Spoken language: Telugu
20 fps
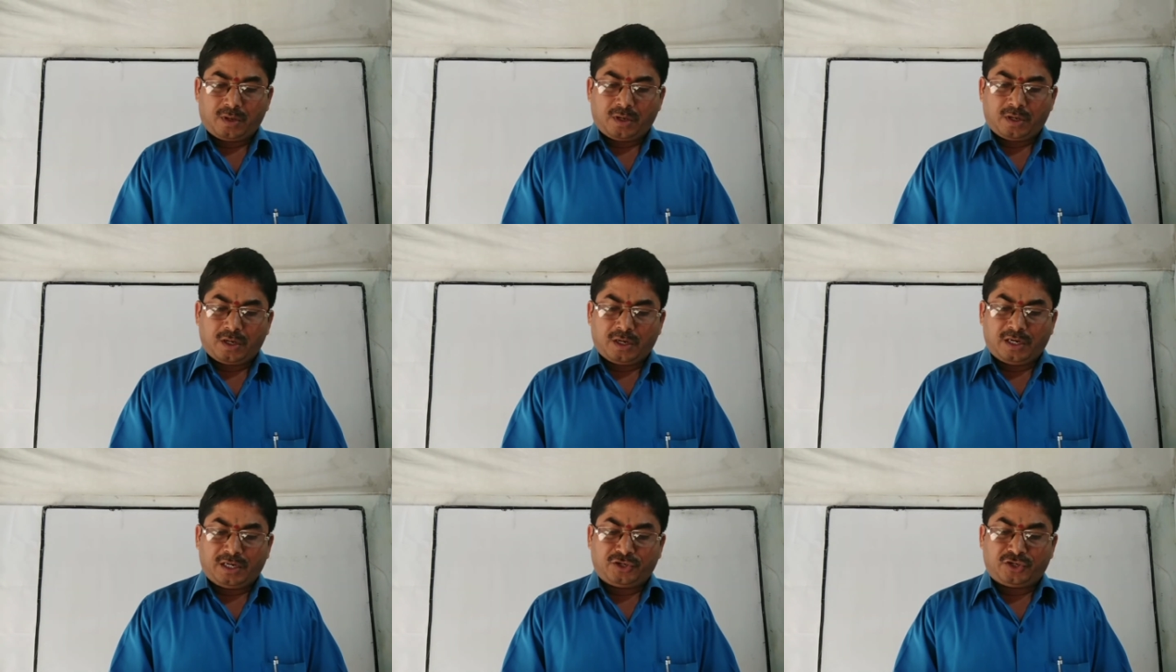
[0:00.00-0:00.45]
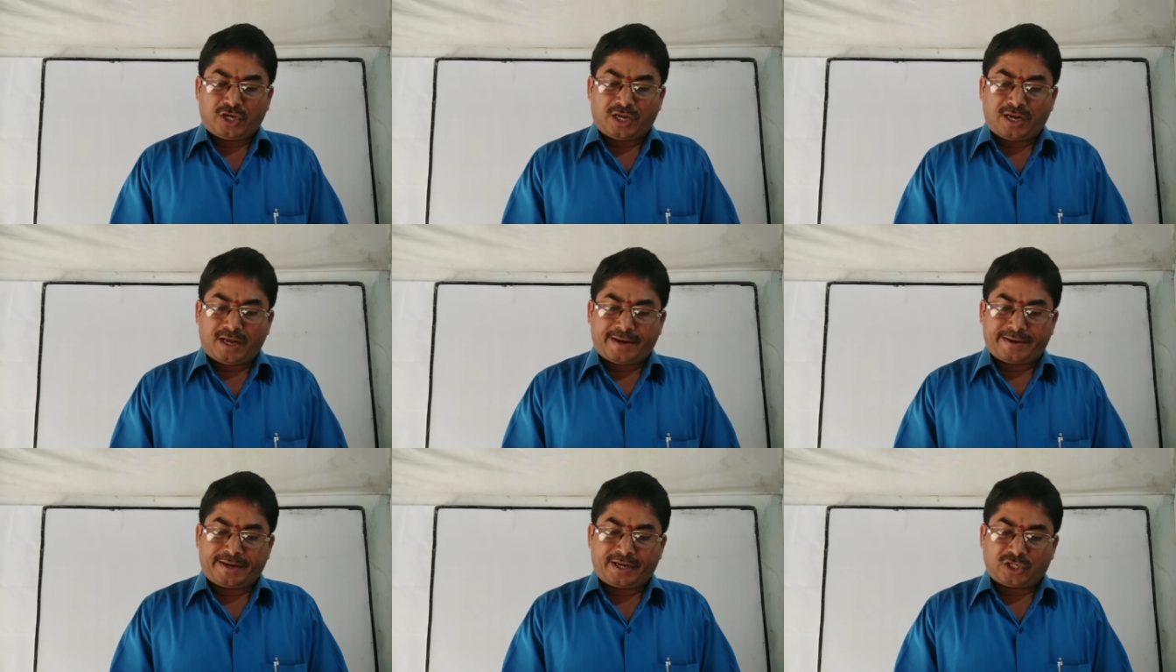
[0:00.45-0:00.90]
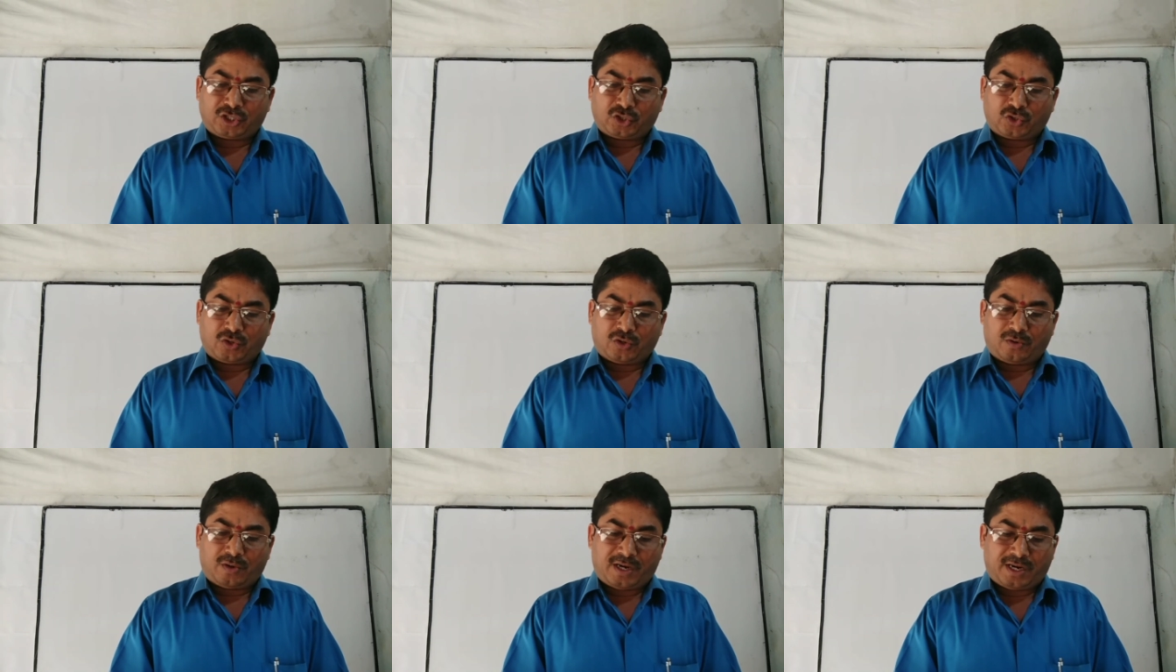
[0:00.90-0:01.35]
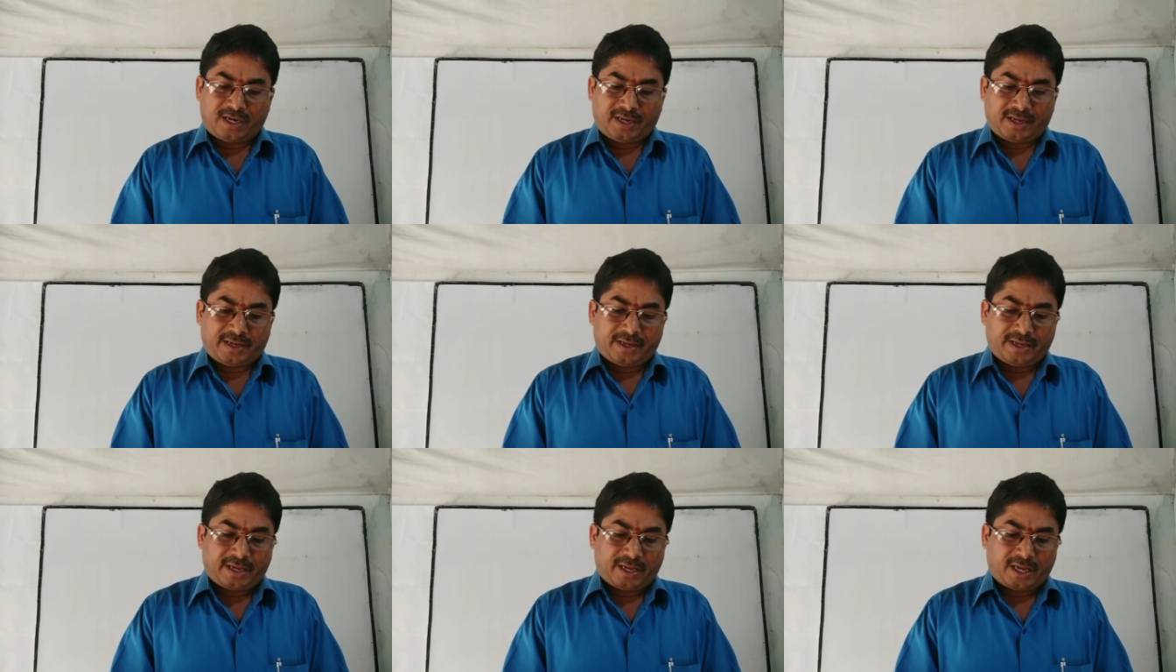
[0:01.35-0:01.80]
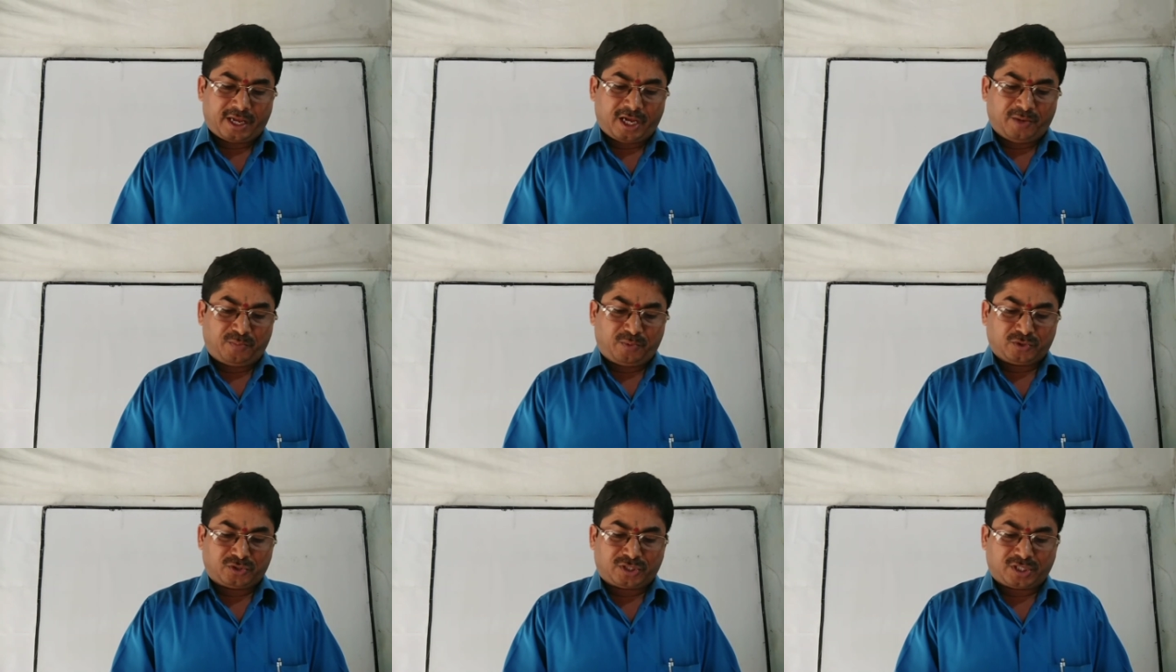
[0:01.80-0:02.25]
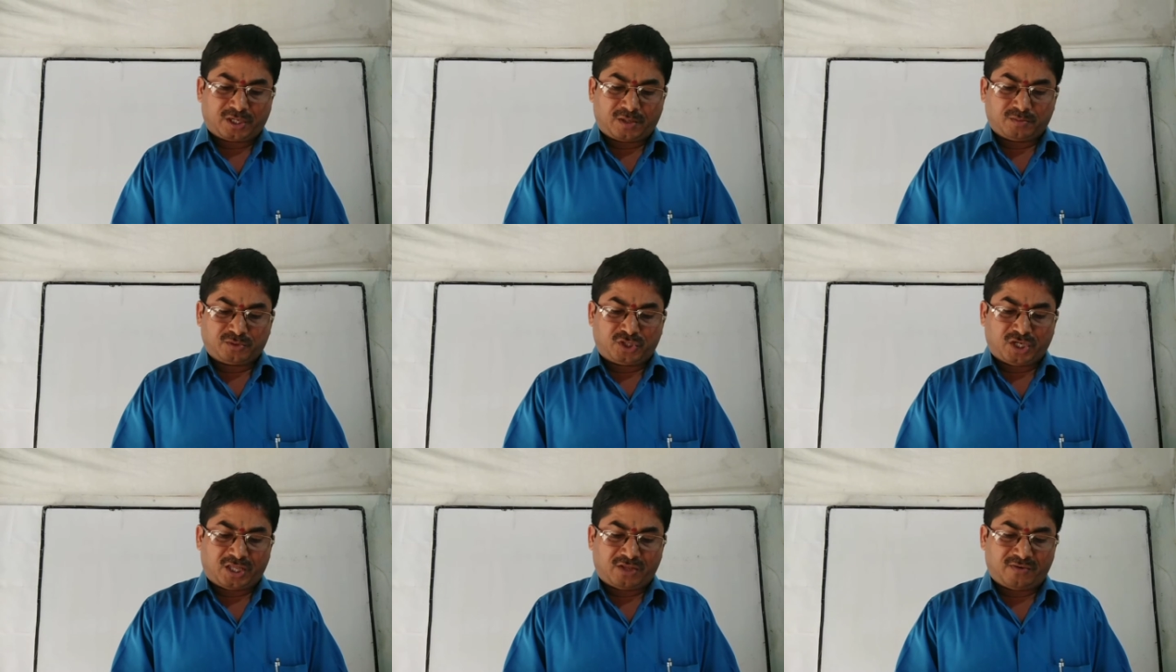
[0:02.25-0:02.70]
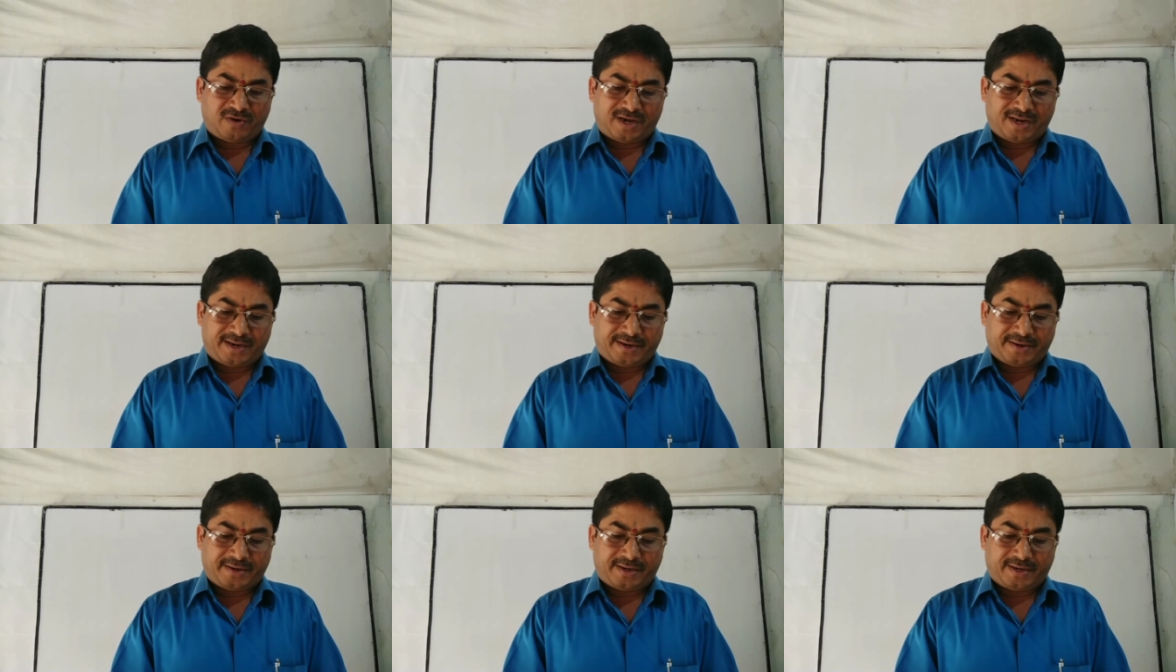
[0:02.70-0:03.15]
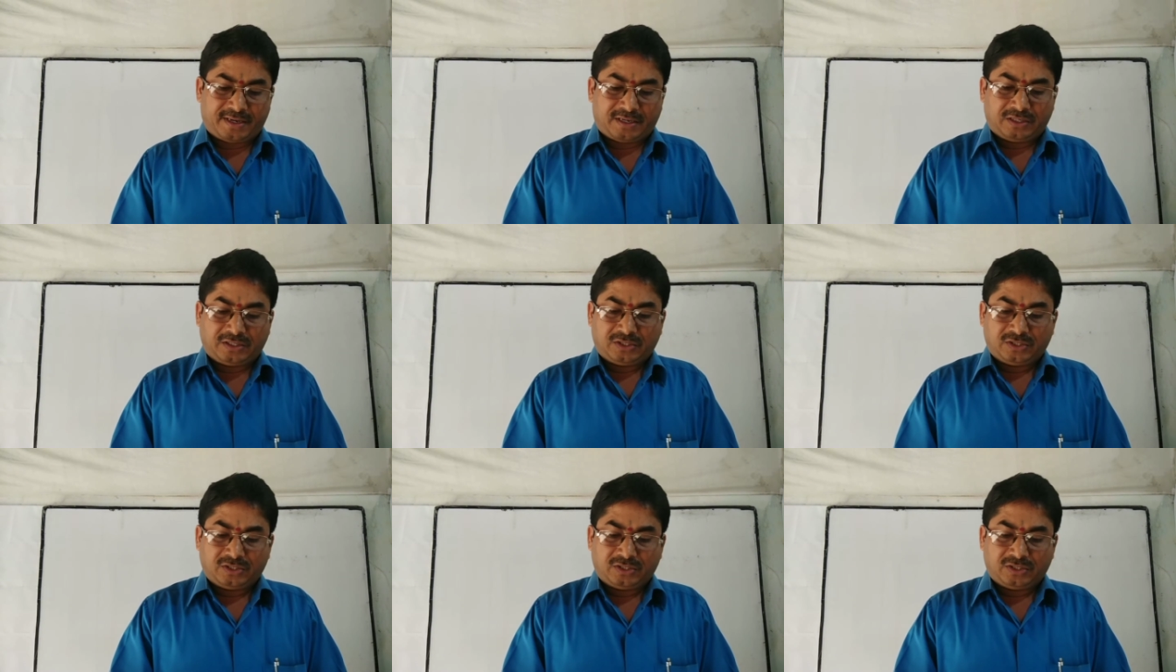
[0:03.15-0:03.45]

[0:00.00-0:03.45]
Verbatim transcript: ఇంగ్లీష్ ఎలా నేర్చుకోవాలి ఏ పుస్తకం చదవాలన్నా